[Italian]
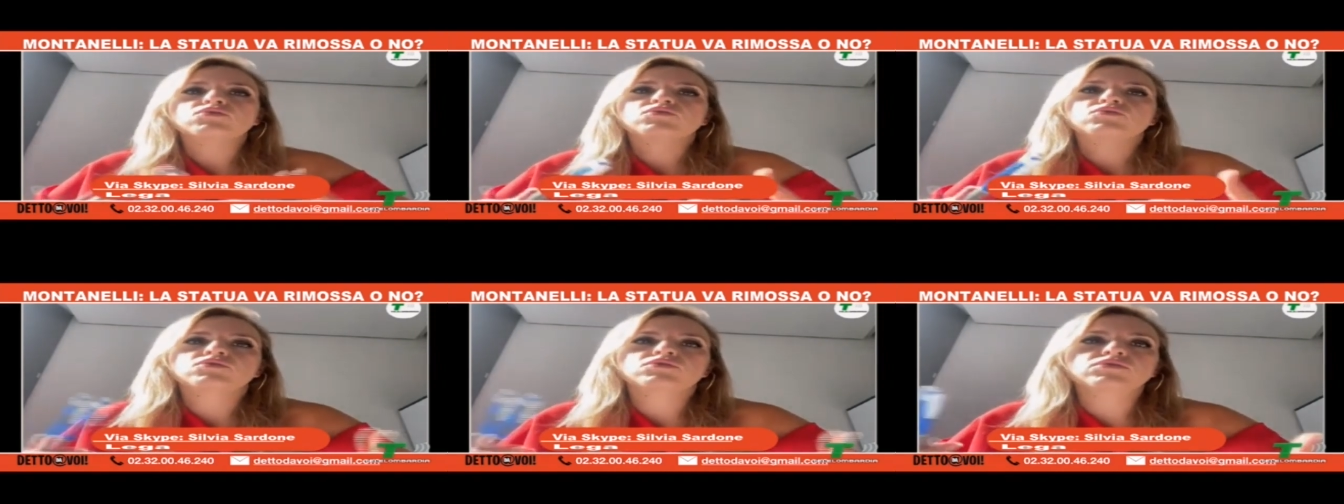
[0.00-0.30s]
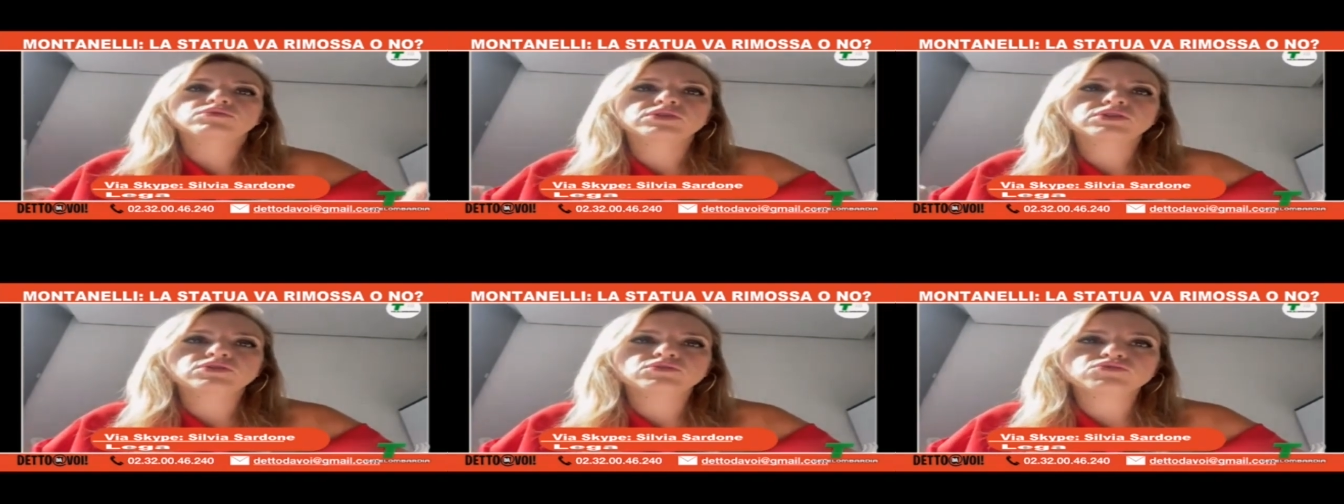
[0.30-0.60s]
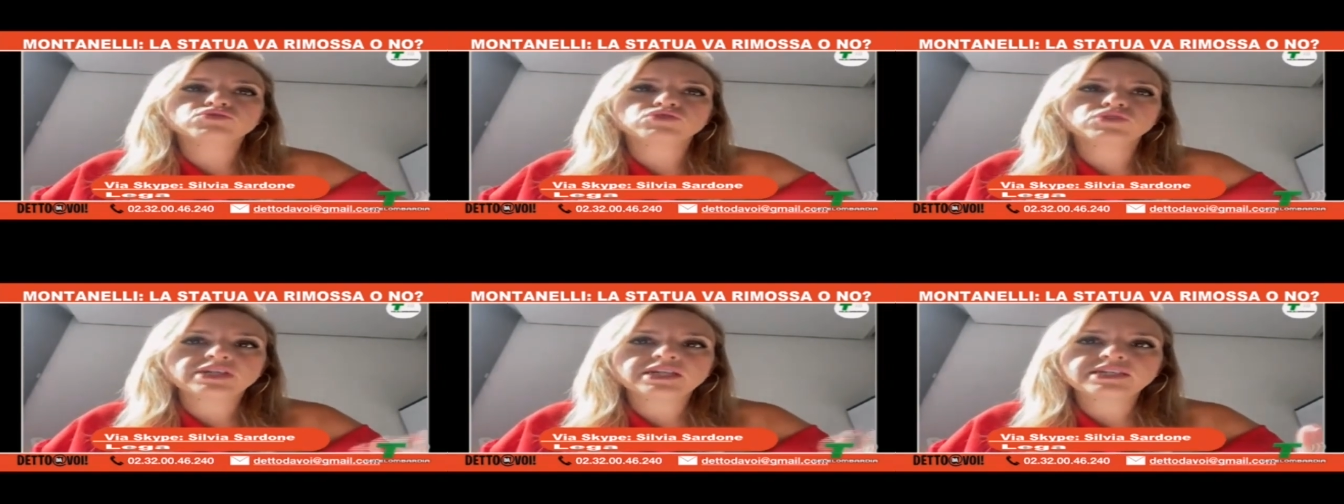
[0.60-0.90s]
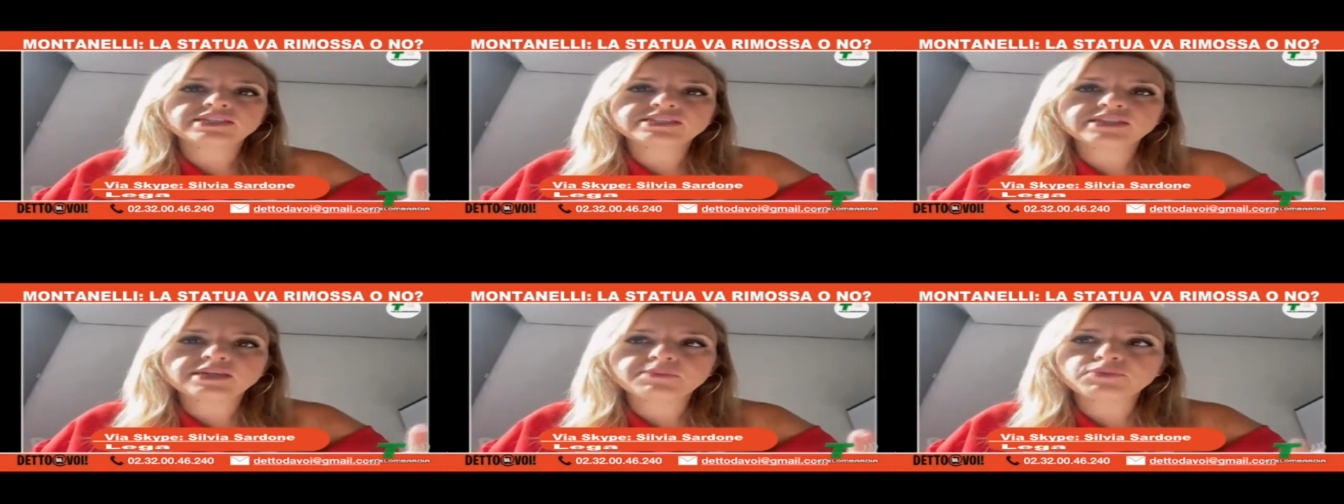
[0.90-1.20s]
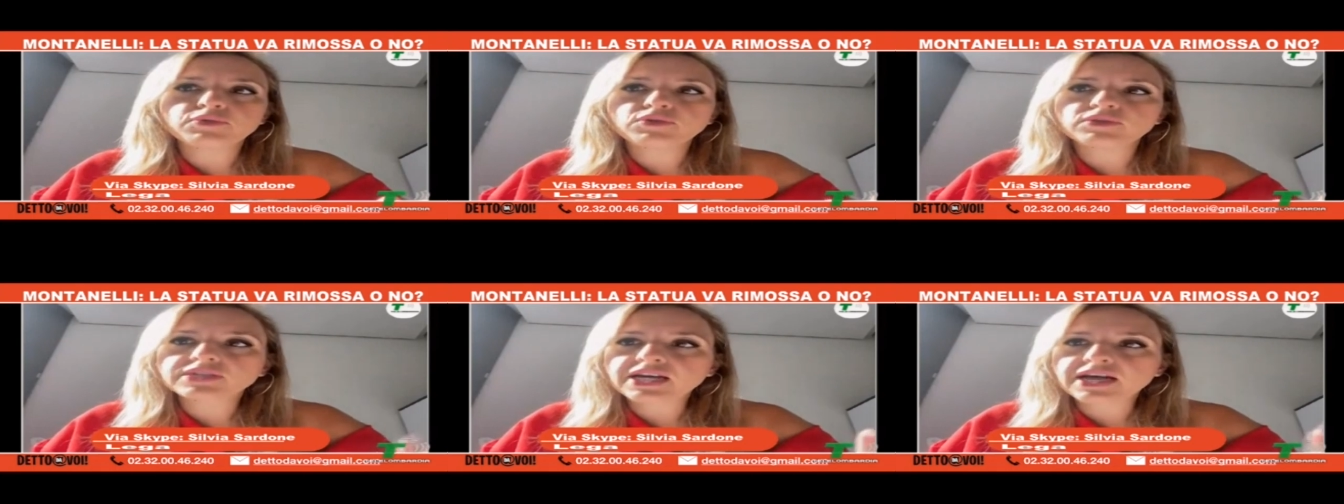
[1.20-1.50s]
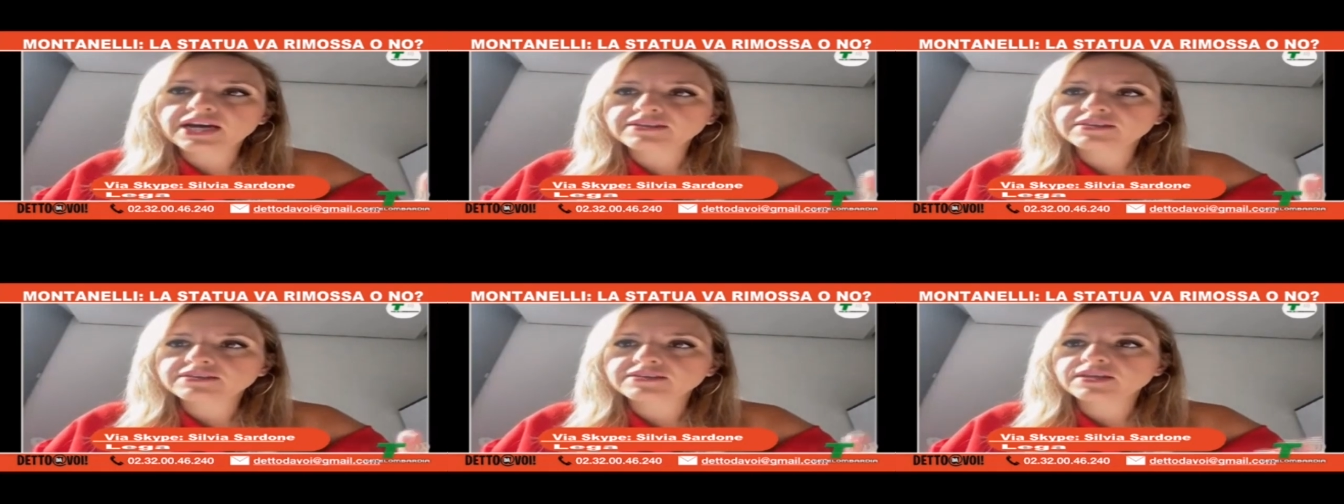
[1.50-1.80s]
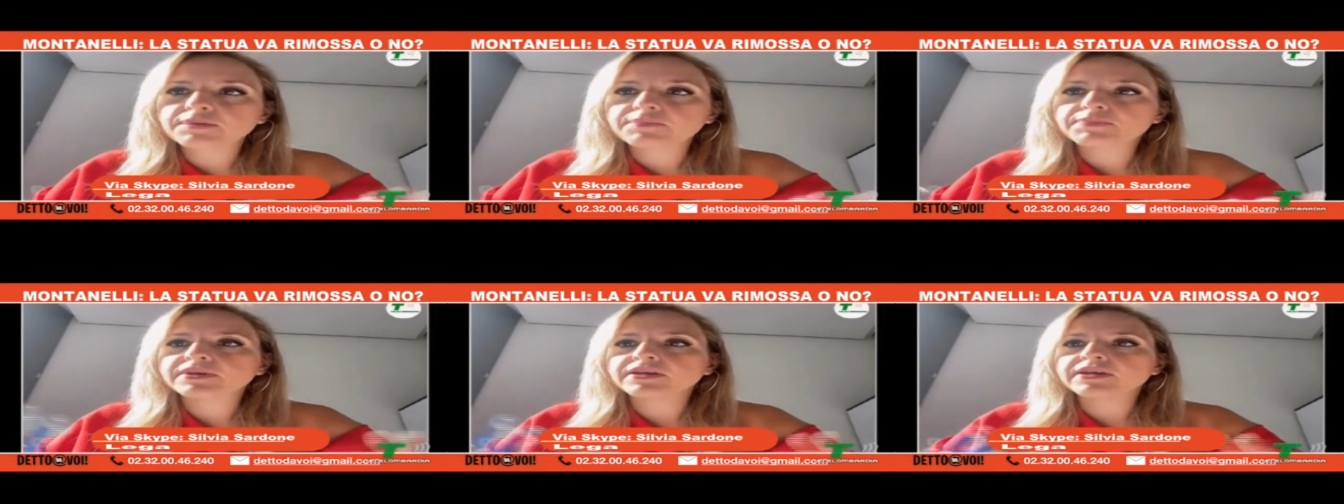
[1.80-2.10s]
di un giornalista
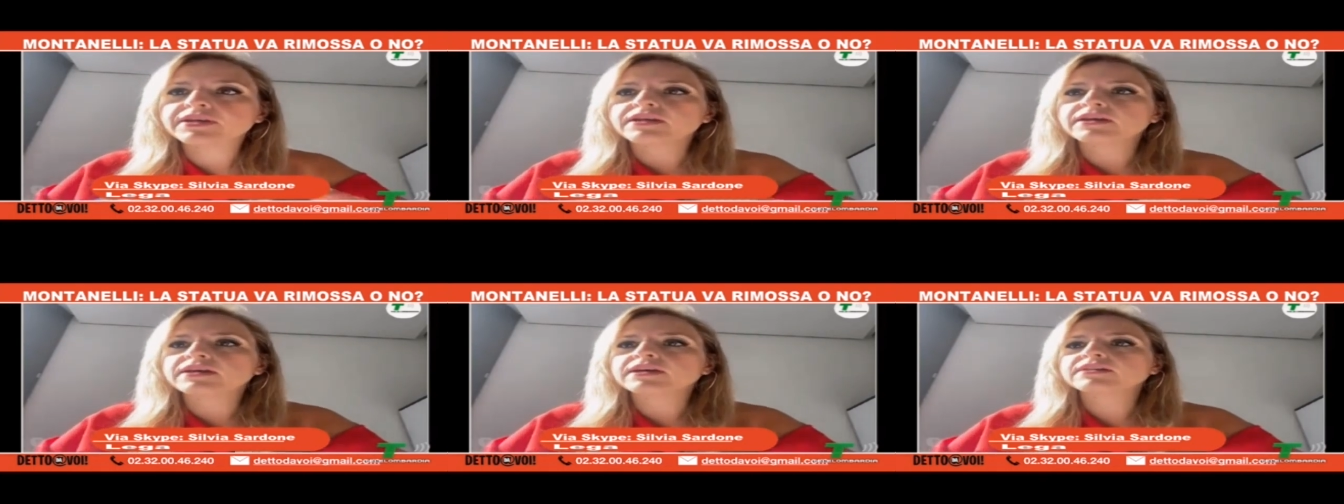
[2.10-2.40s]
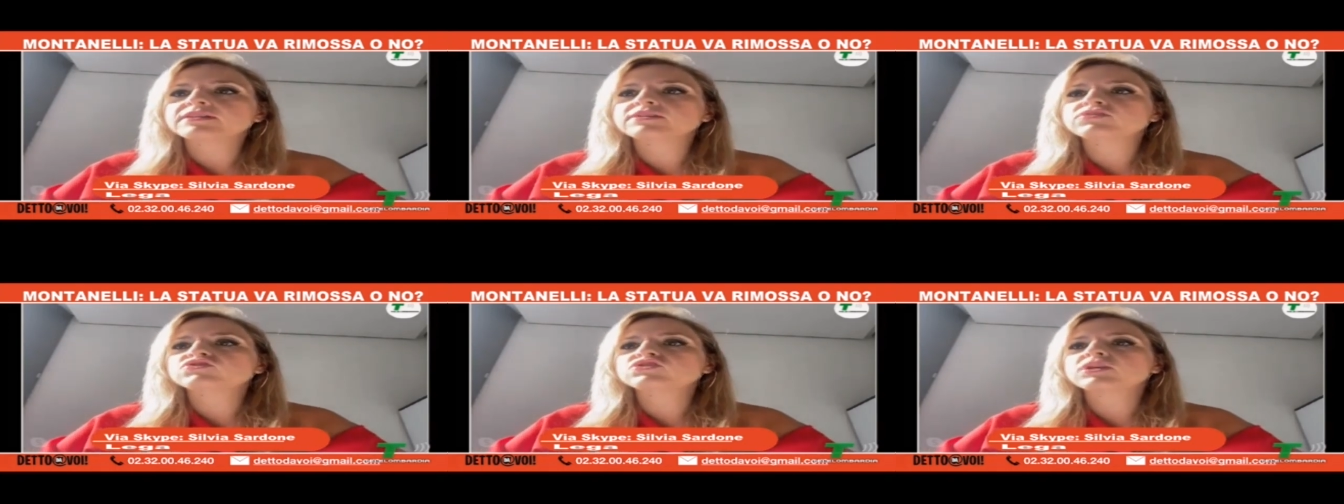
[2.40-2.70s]
importante per sì.